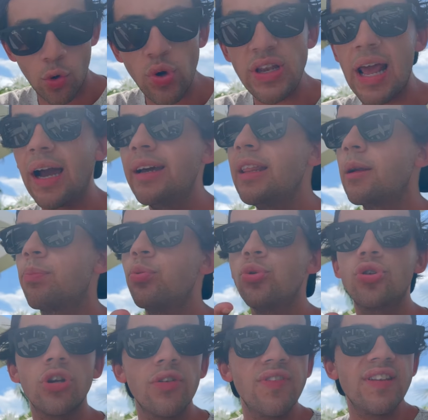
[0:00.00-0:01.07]
Quindi anche dal
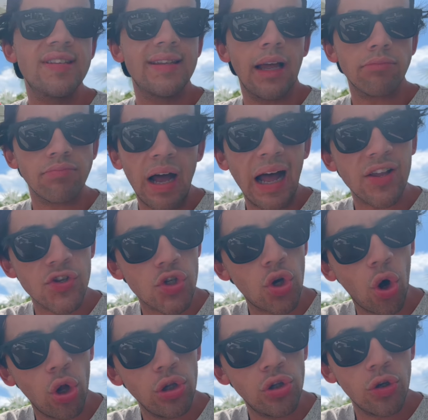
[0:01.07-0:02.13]
punto di vista
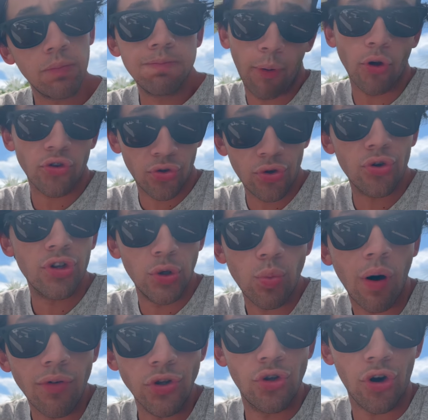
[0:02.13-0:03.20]
ascolto possono di
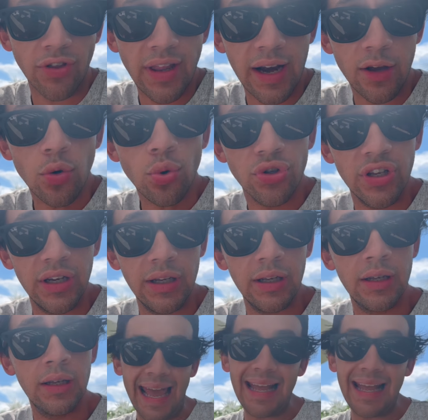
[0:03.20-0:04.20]
nuovo tornare utili.